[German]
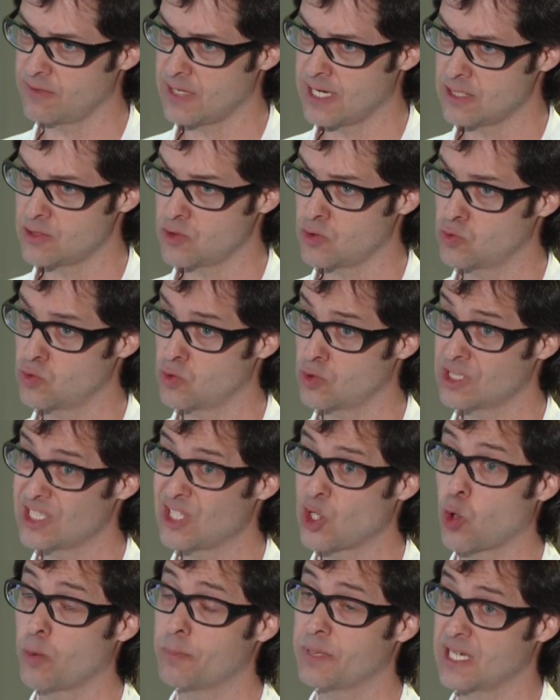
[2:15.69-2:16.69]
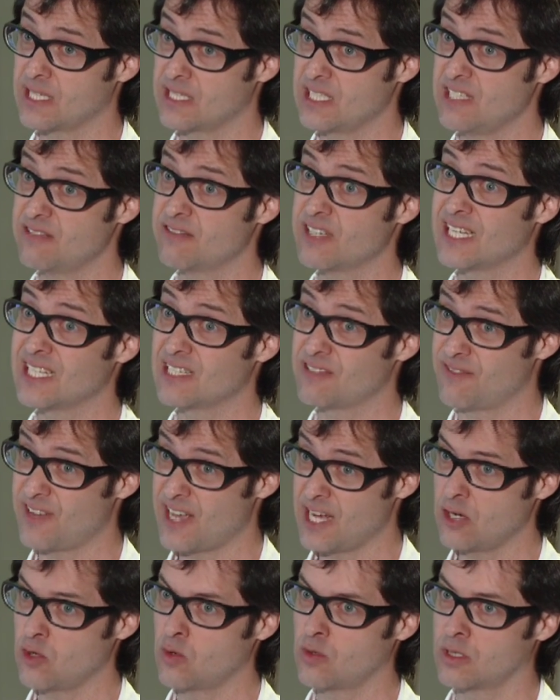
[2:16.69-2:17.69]
also durch die operative
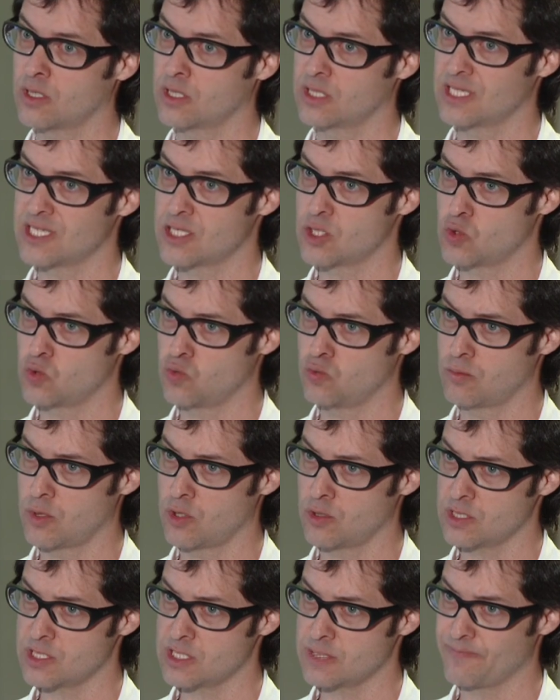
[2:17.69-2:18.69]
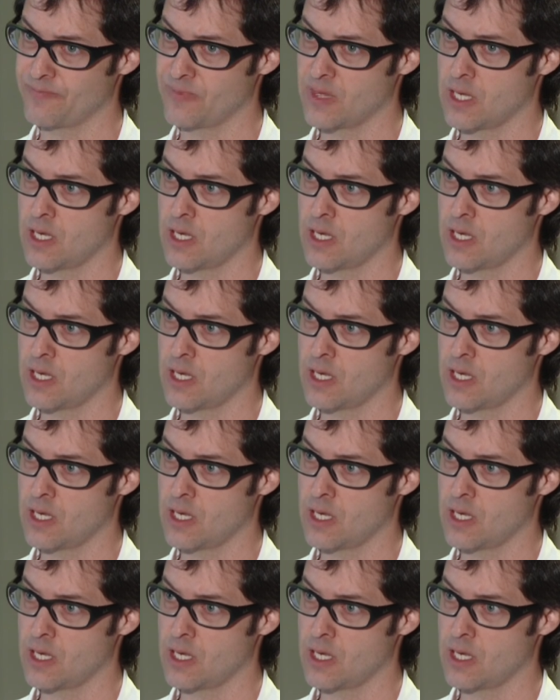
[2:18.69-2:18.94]
Entfernung des Tumors,